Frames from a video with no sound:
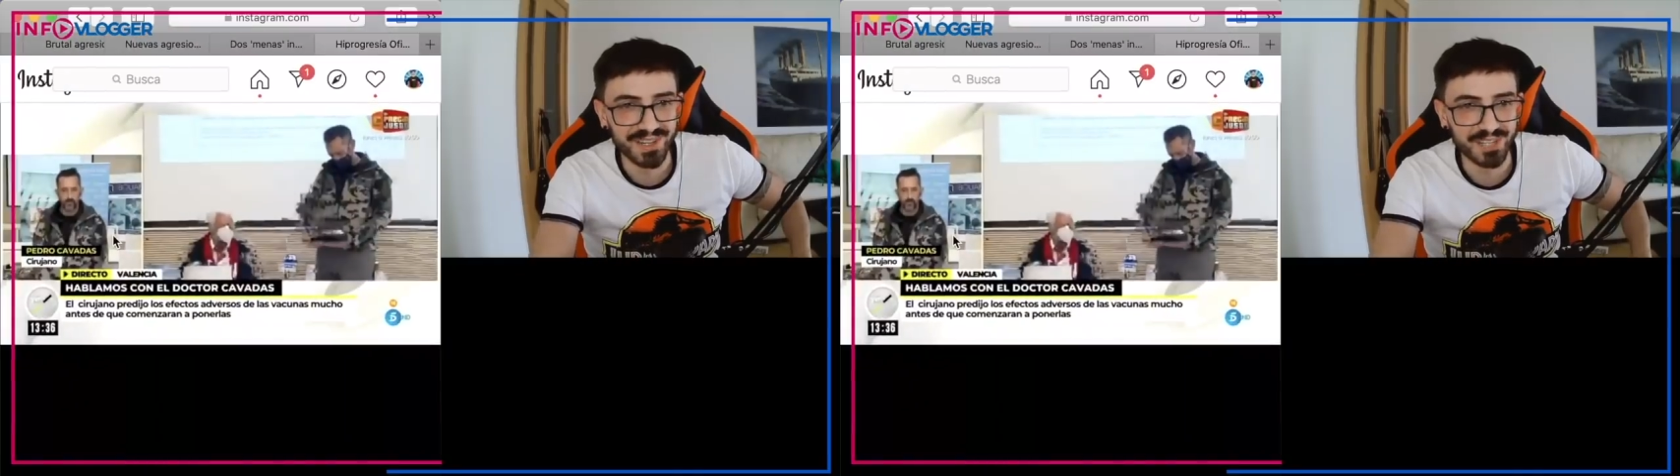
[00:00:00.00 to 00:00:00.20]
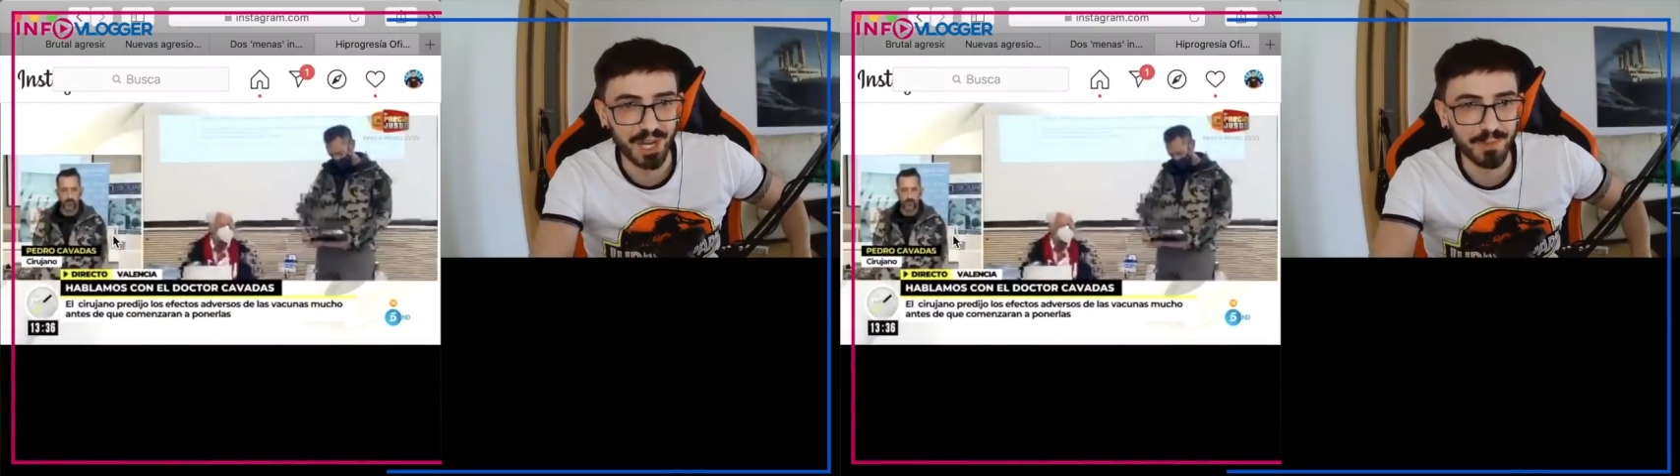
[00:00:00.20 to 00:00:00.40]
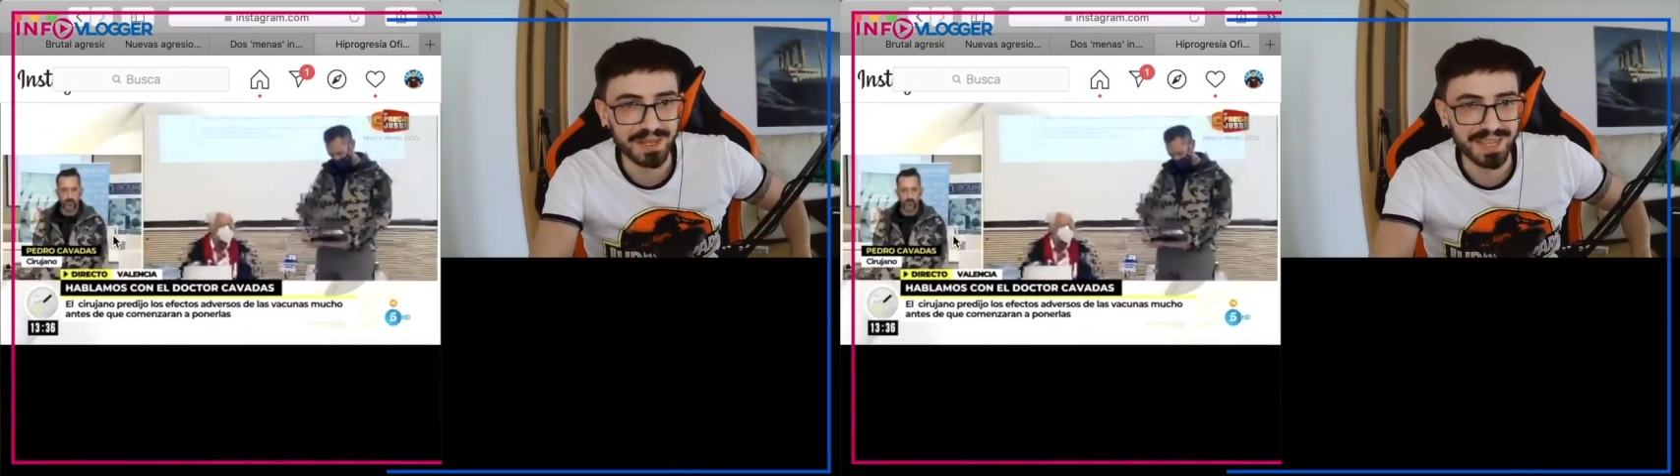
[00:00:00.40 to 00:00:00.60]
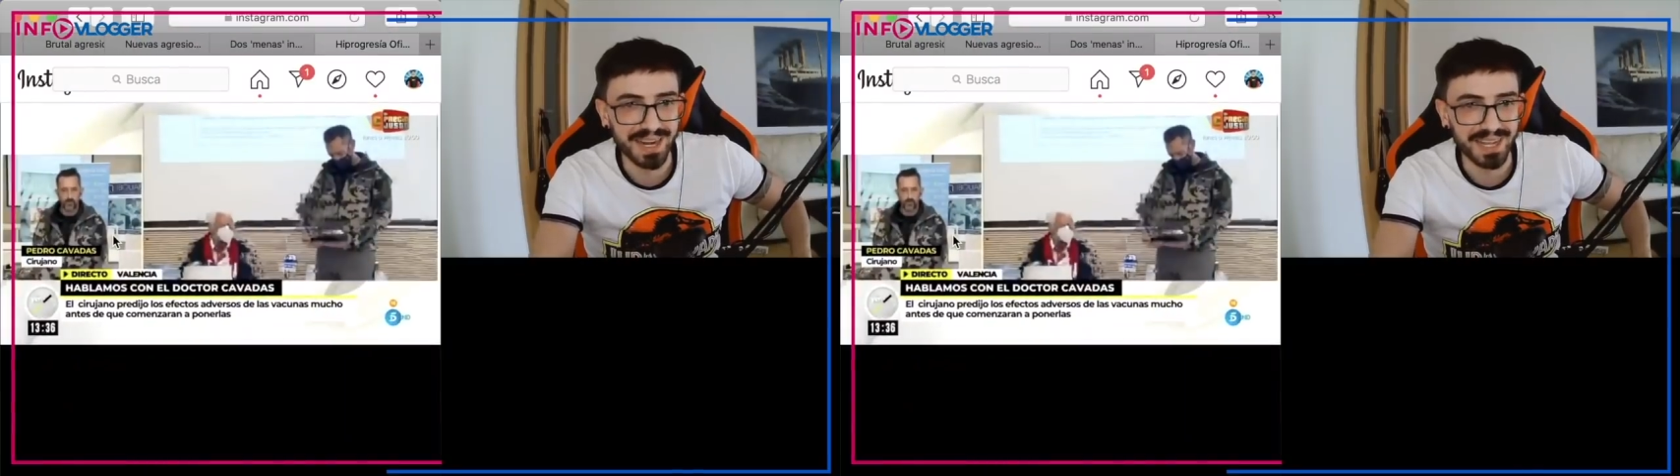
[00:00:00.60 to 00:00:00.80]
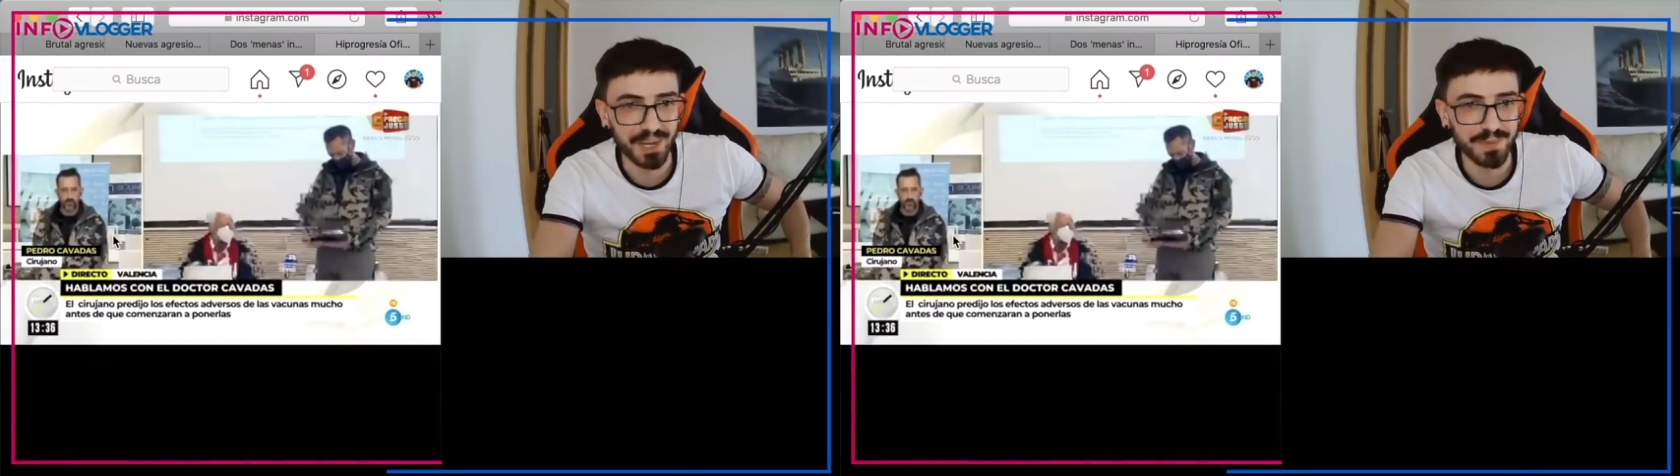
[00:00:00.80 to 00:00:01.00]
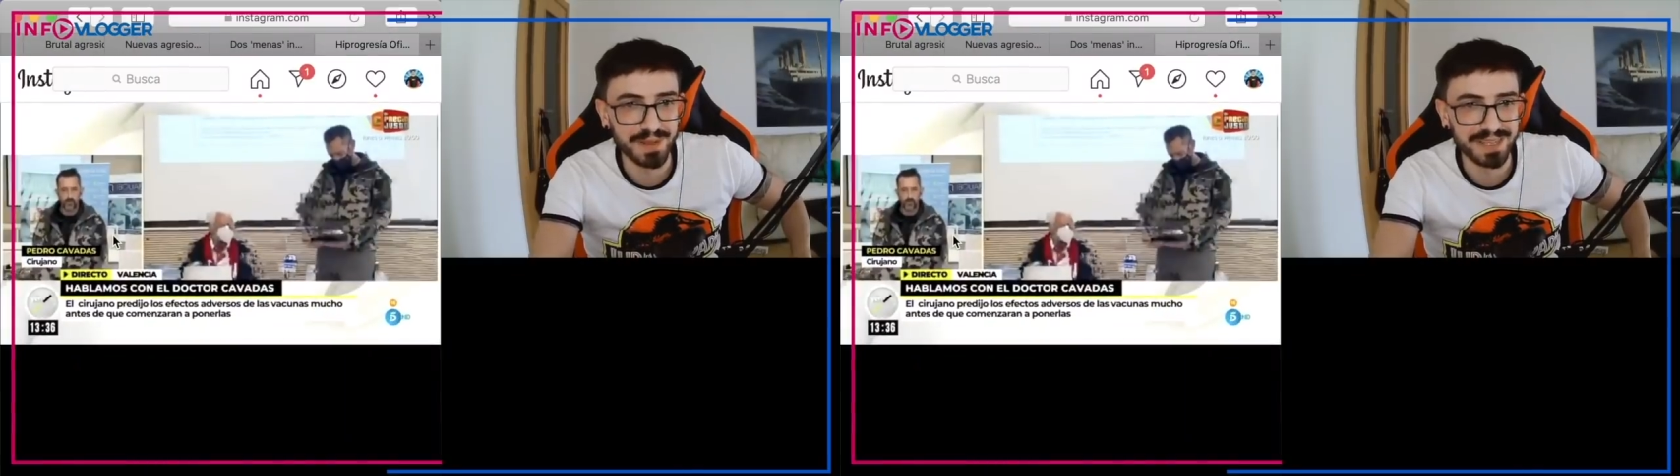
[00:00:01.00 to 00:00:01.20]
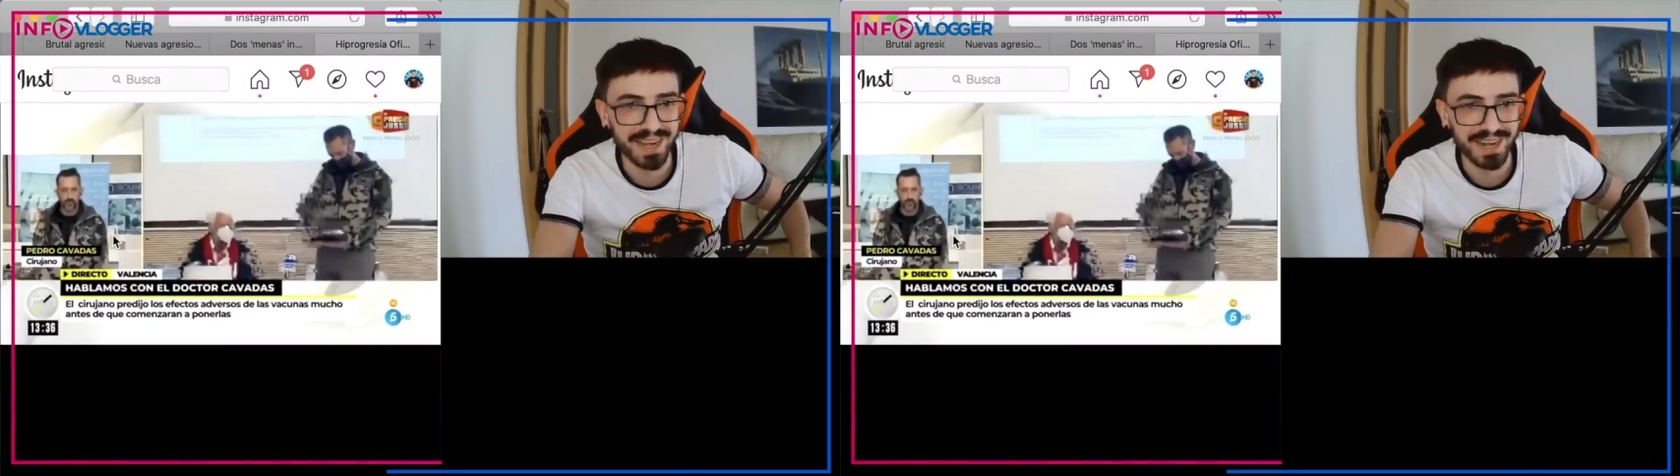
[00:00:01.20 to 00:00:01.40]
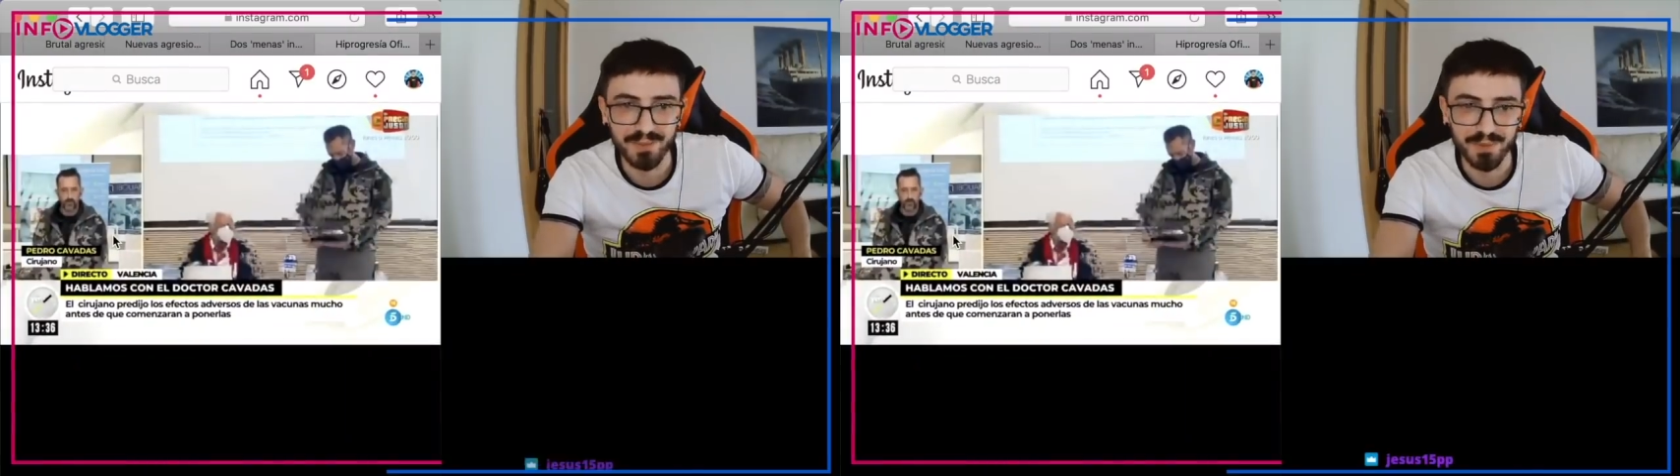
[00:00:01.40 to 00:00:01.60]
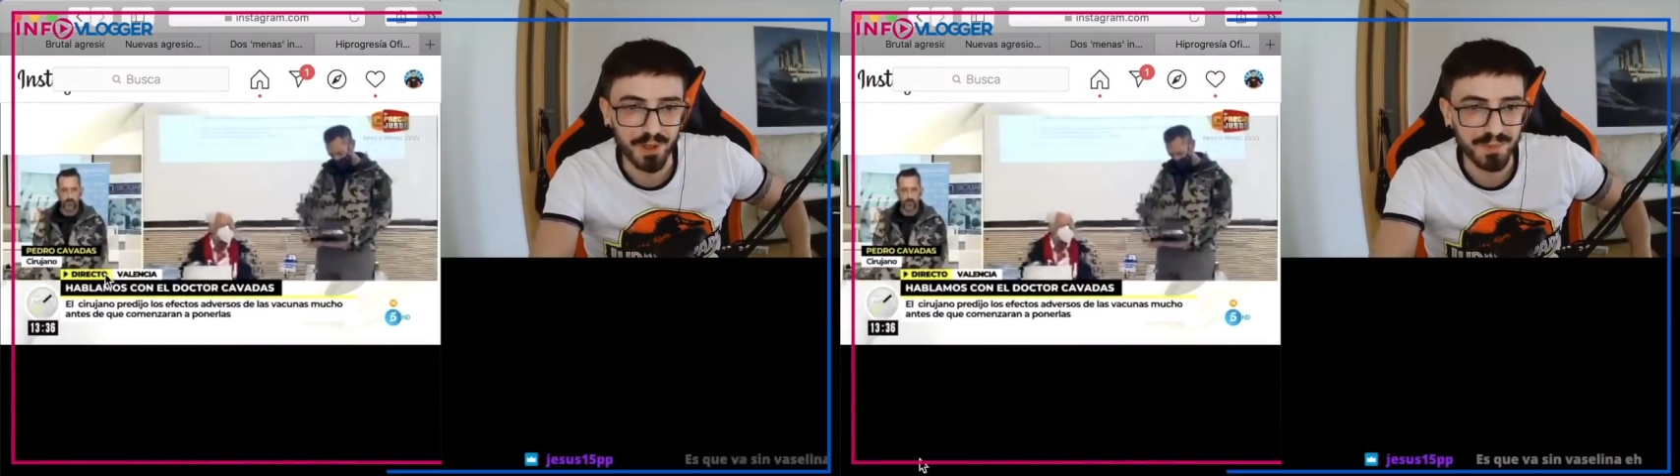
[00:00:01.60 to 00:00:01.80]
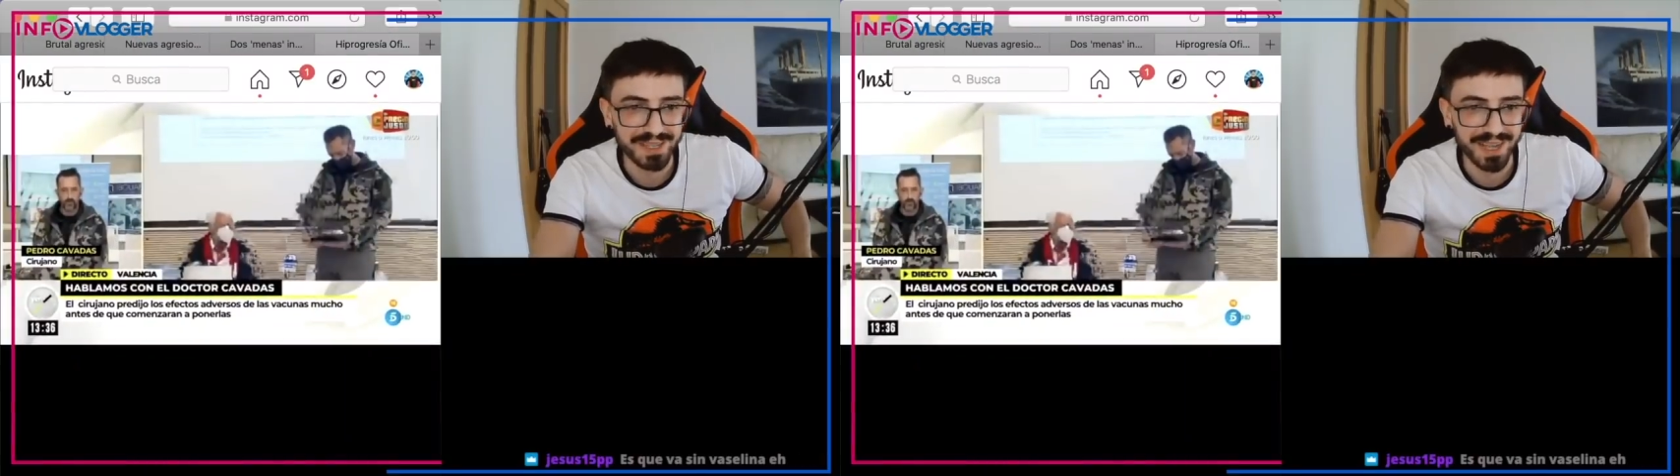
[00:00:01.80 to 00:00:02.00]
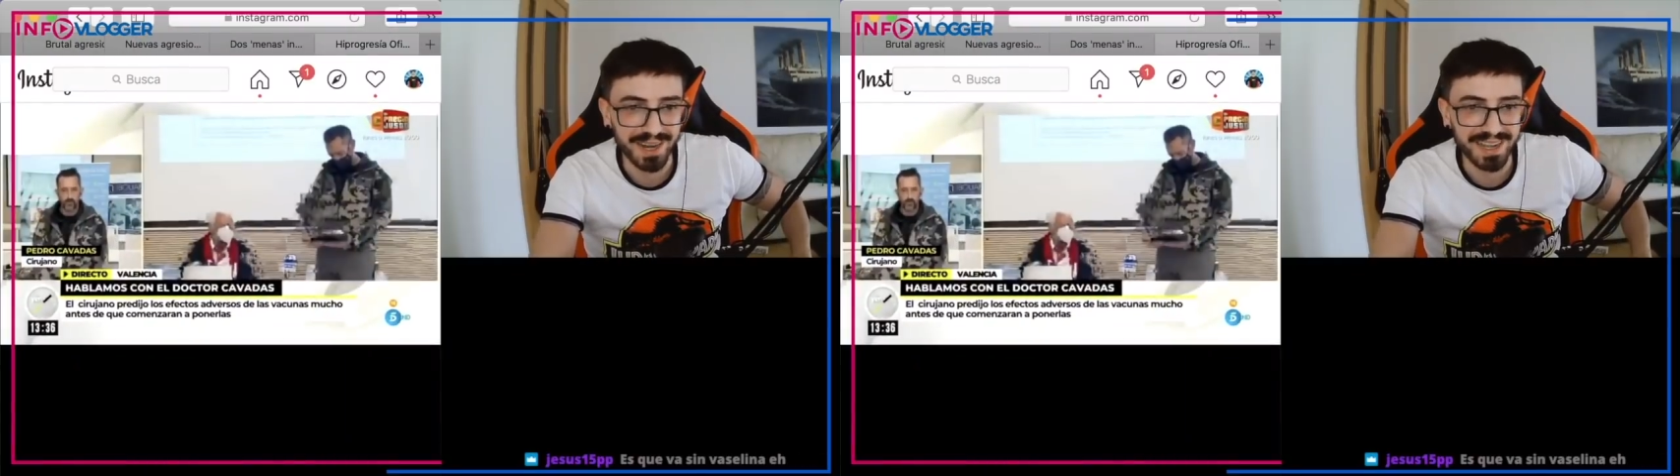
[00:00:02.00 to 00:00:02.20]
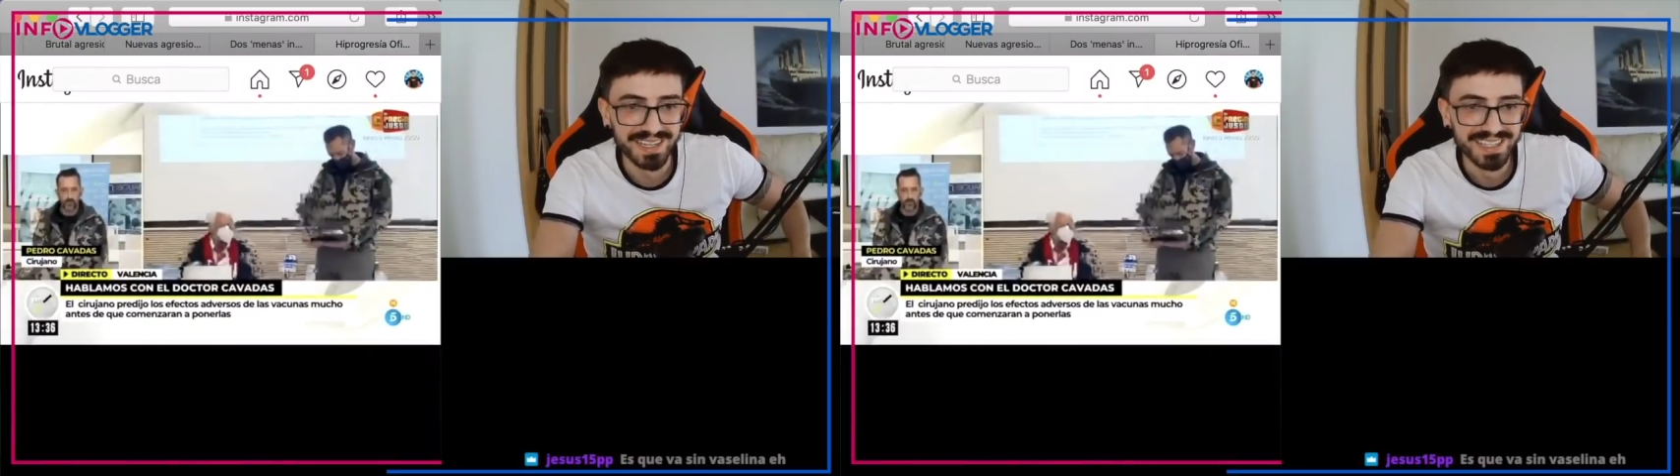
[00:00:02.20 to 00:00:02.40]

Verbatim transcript: quiero aumentarle, quiero aumentarle, no puedo aumentarle.